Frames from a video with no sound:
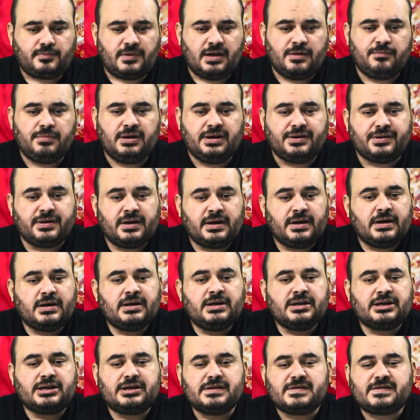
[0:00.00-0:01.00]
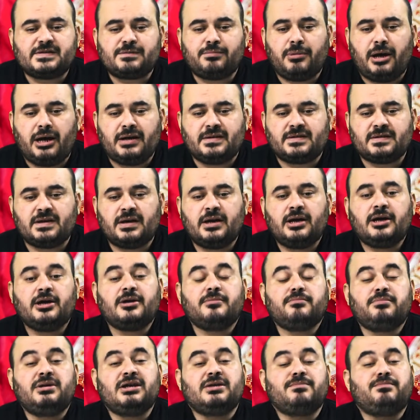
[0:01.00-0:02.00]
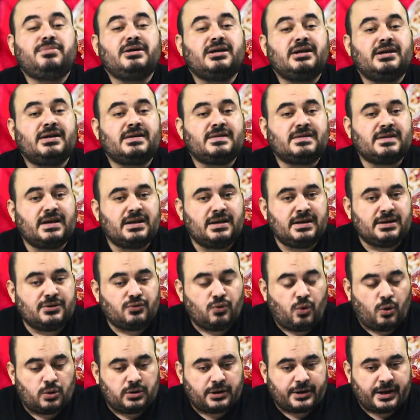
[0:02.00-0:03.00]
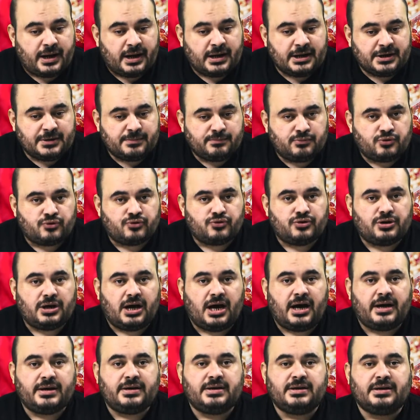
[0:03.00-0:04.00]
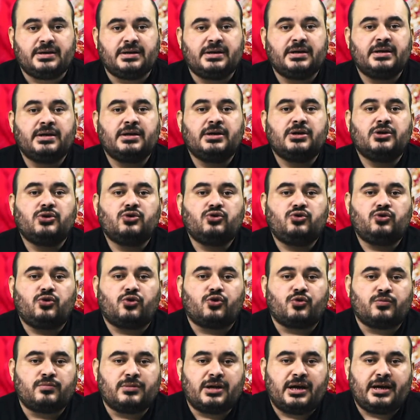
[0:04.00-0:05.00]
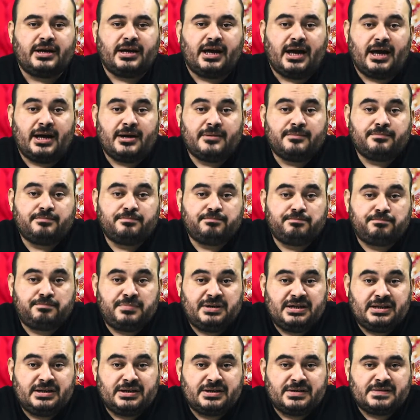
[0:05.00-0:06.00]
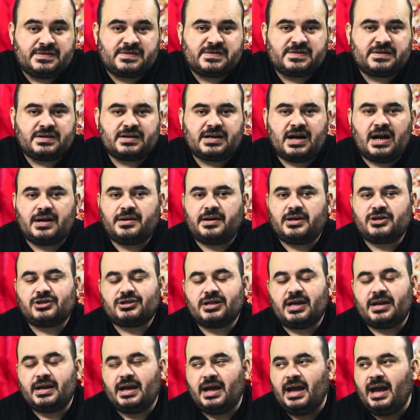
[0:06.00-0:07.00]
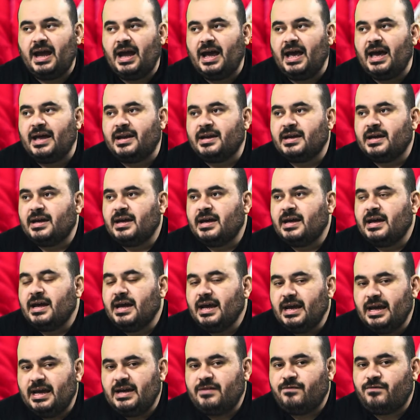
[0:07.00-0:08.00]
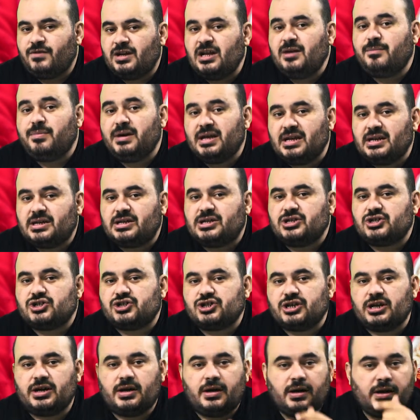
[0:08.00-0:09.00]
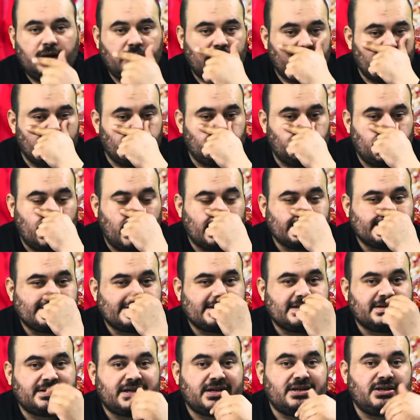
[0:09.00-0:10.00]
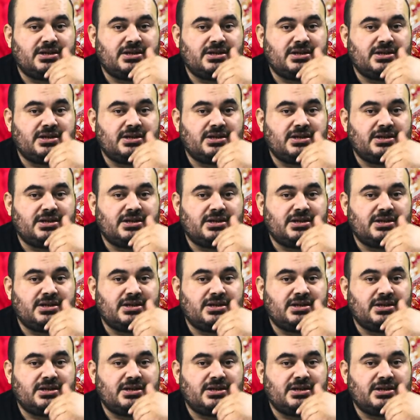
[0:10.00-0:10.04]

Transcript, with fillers: bir kısmet, bir birliktelik olarak bu rüyayı yorumlayabiliriz kardeşler. Eğer evli bir kişi rüyasında